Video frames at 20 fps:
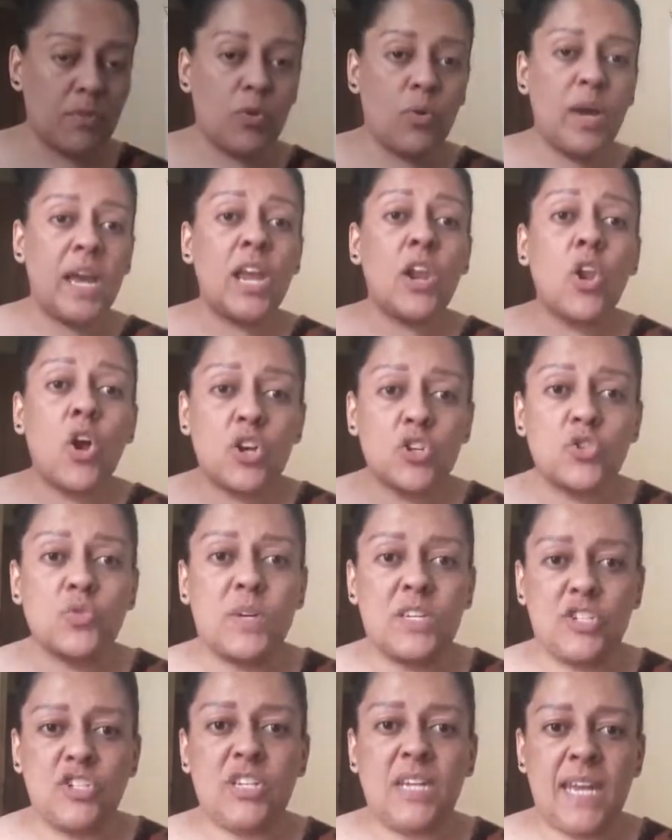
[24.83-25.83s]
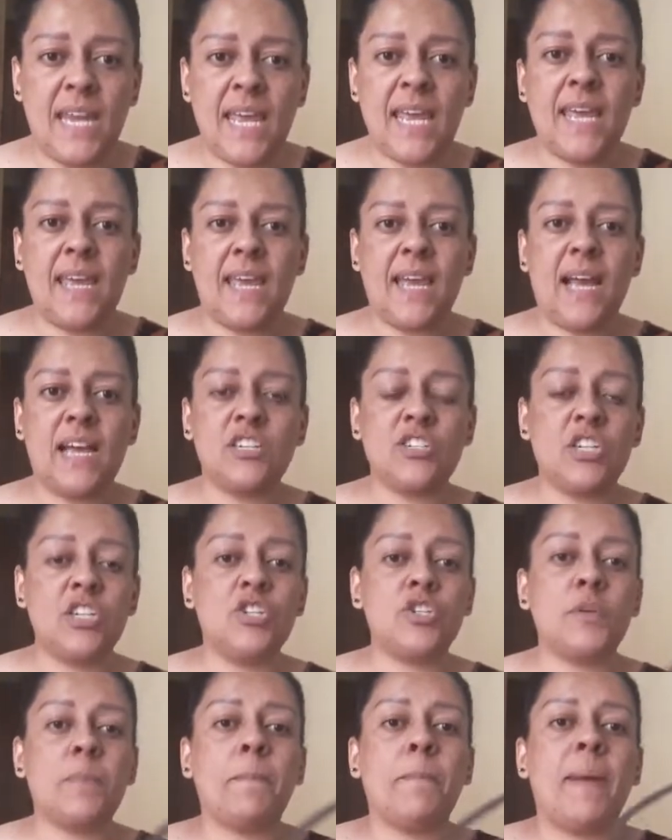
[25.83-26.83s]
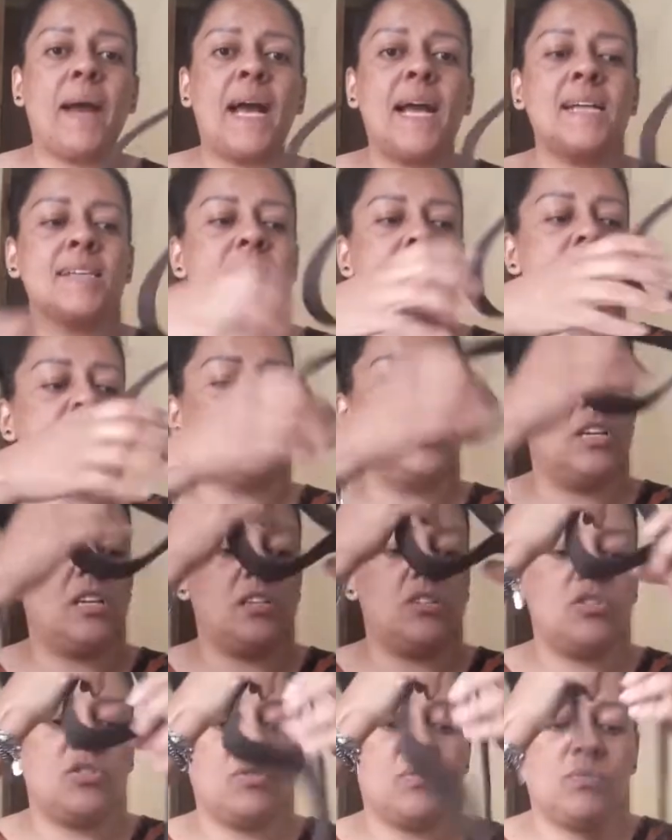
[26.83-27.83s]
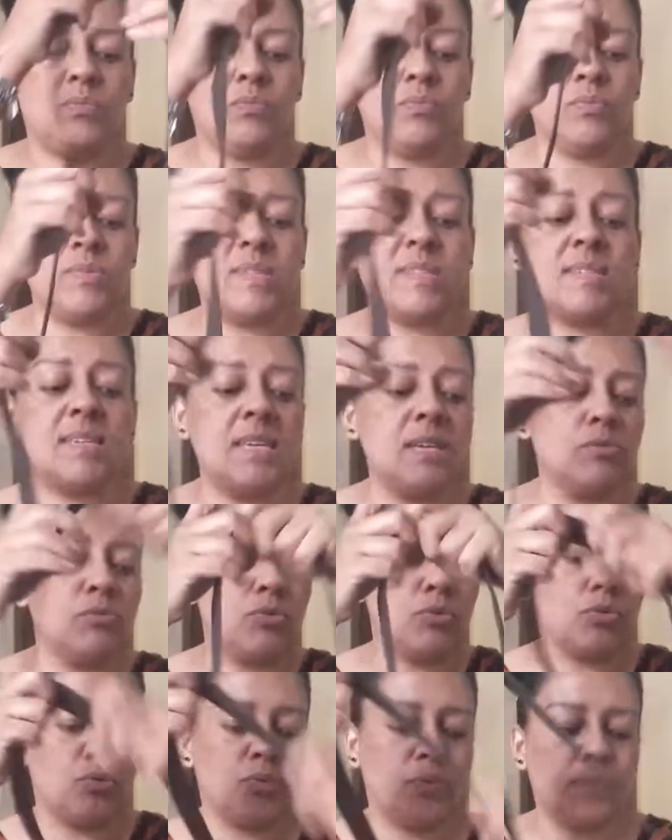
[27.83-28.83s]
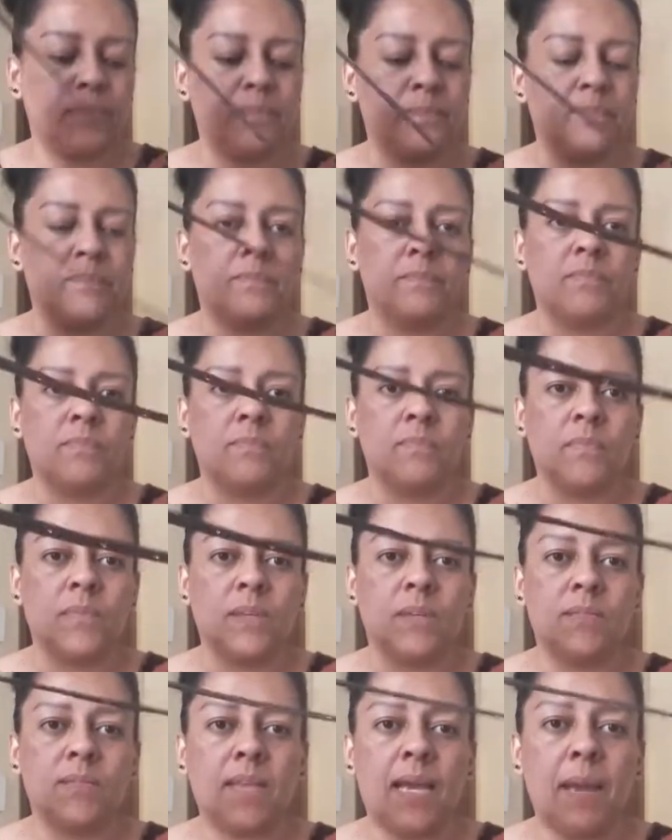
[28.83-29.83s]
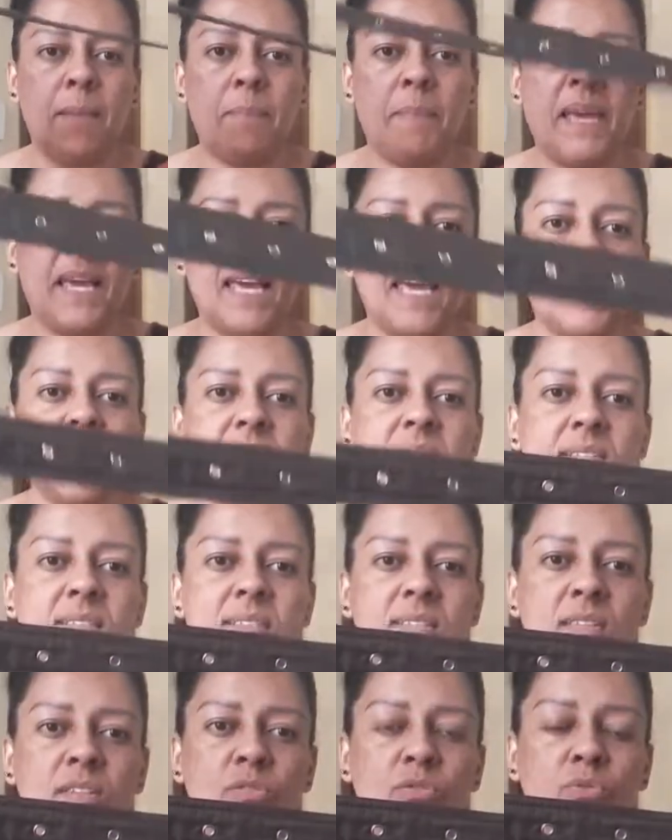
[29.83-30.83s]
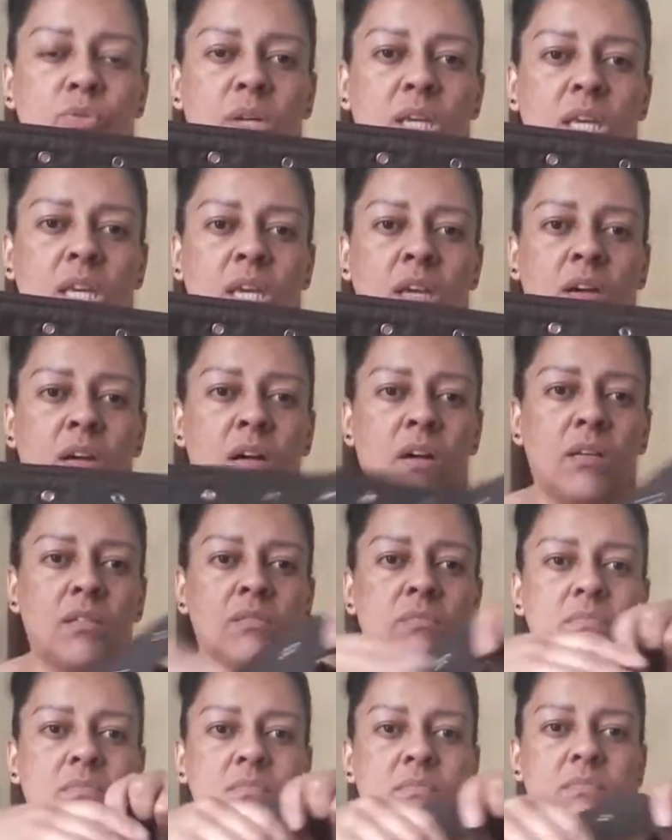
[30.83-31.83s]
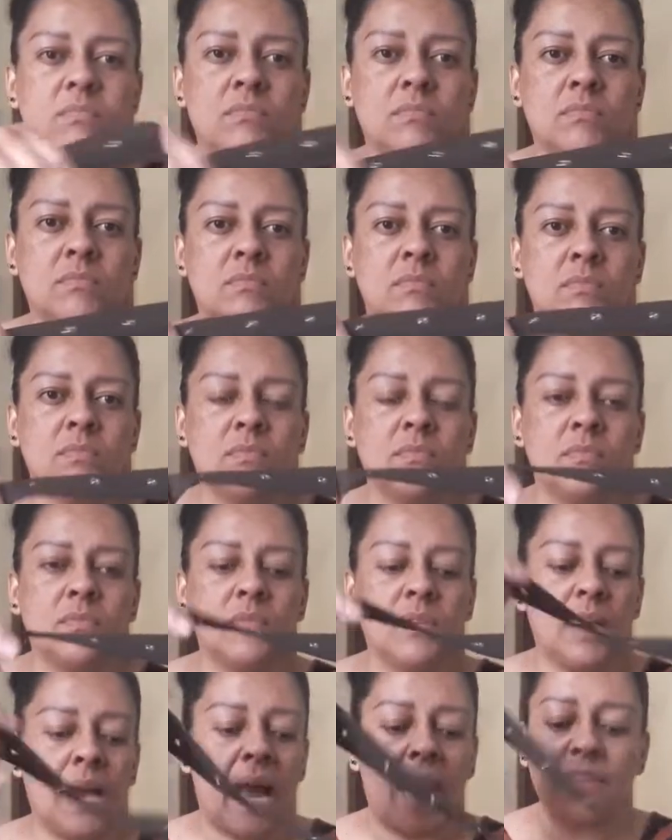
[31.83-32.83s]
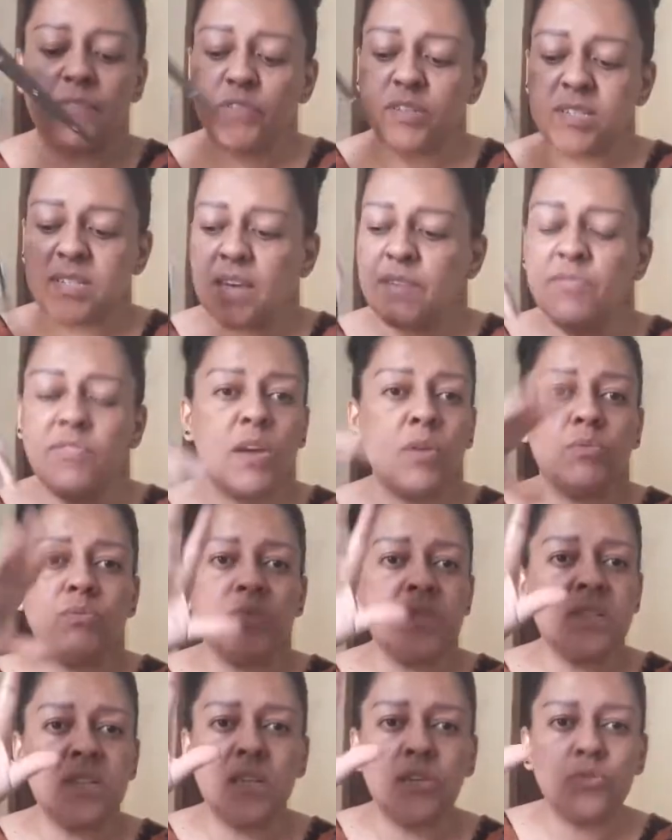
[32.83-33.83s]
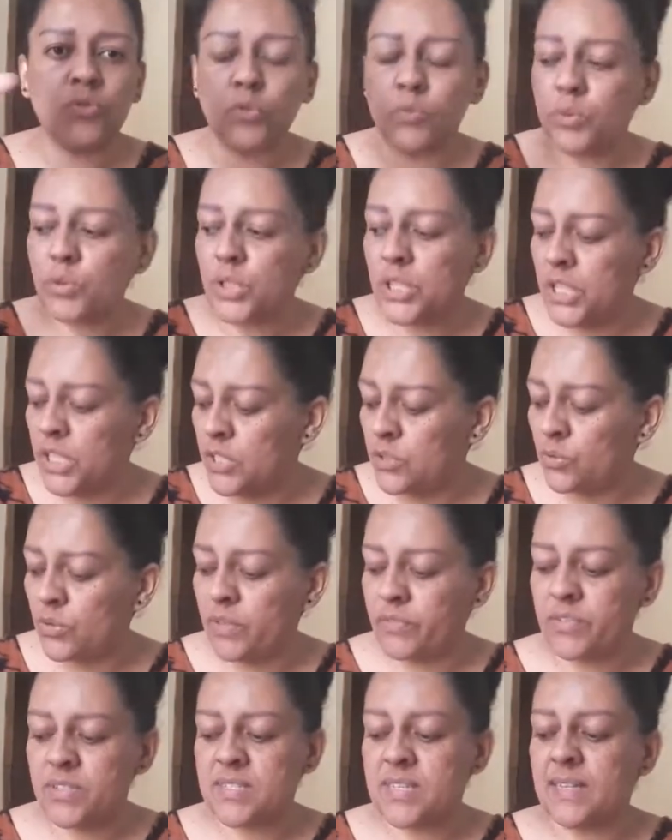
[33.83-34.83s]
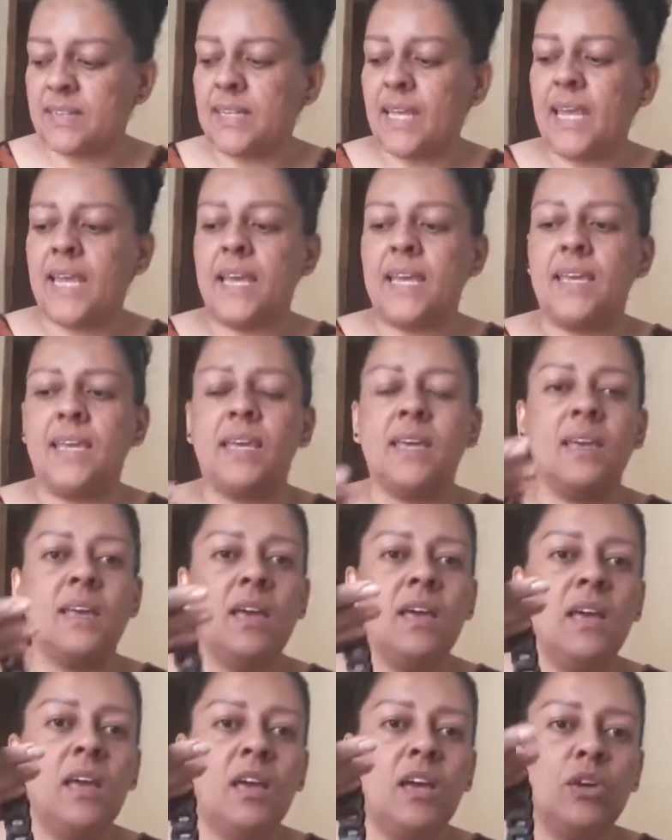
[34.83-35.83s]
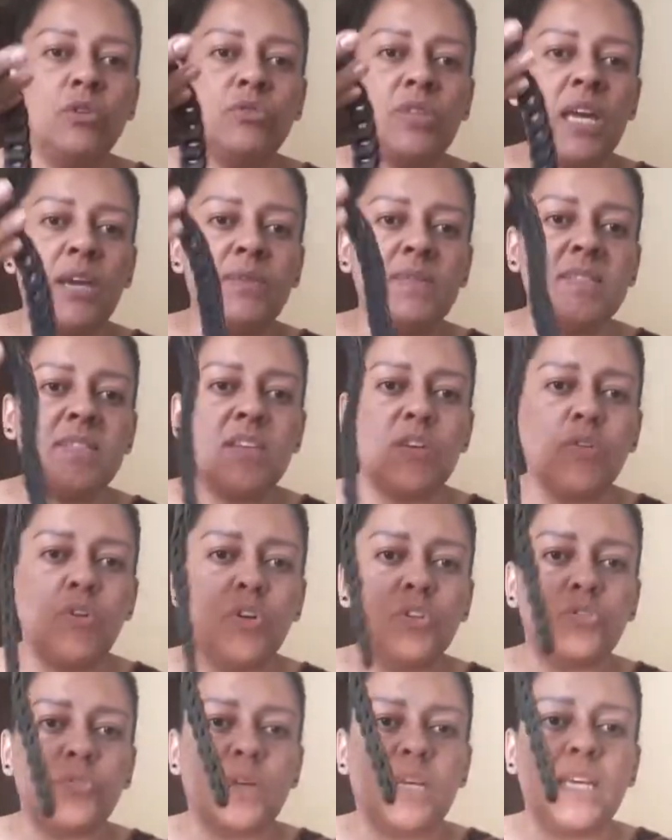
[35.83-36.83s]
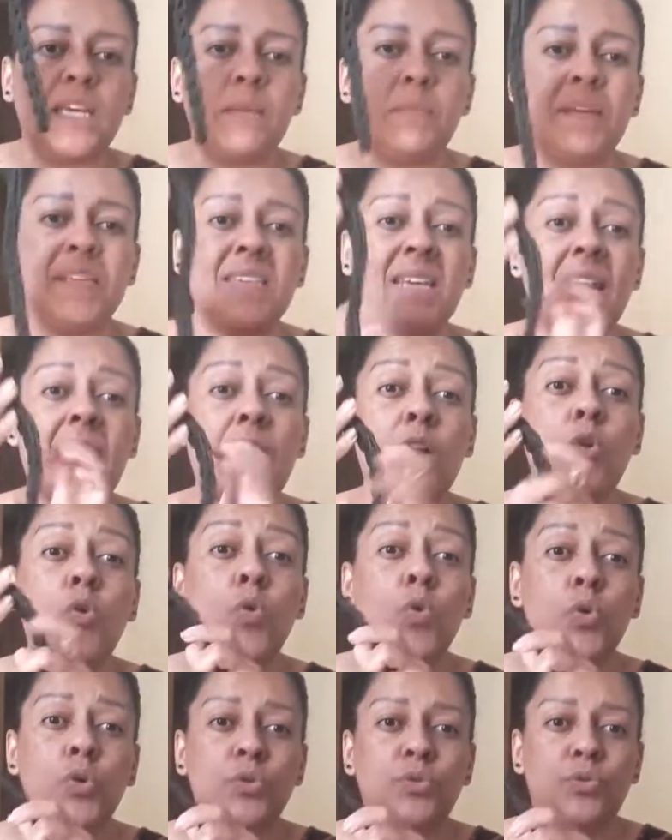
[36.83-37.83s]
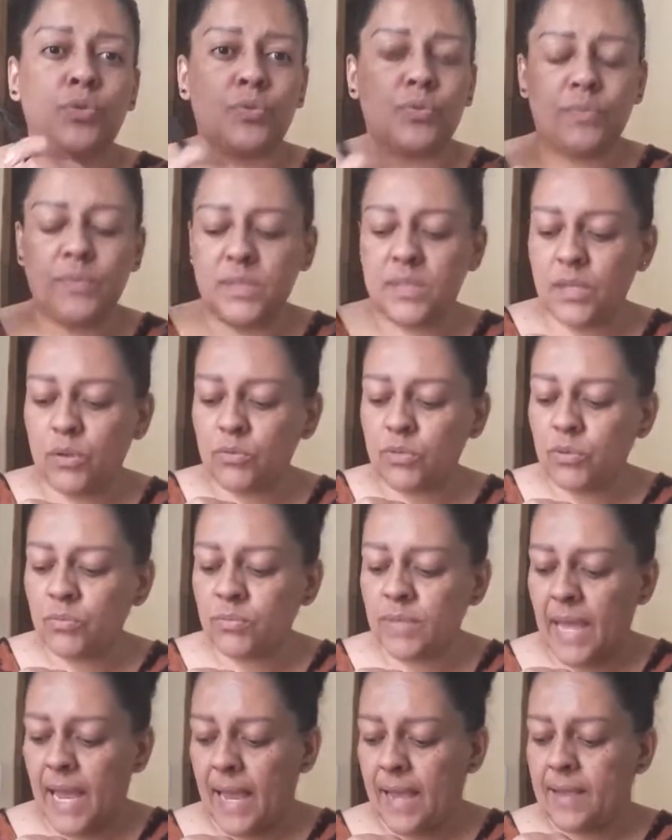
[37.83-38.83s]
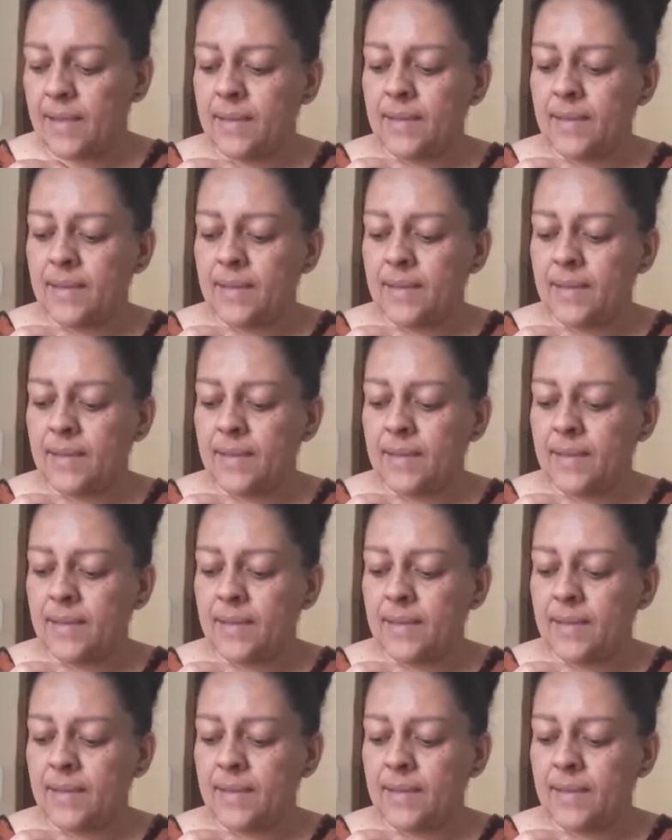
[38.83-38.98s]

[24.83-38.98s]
o relógio Adnet, a gente passa, gente, um cinto, tá? Peguei esse cinto aqui, ó, Aí você vê um cinto bonito que você tem aí. Eu tenho esse outro aqui, mas ele é curto, então não dá.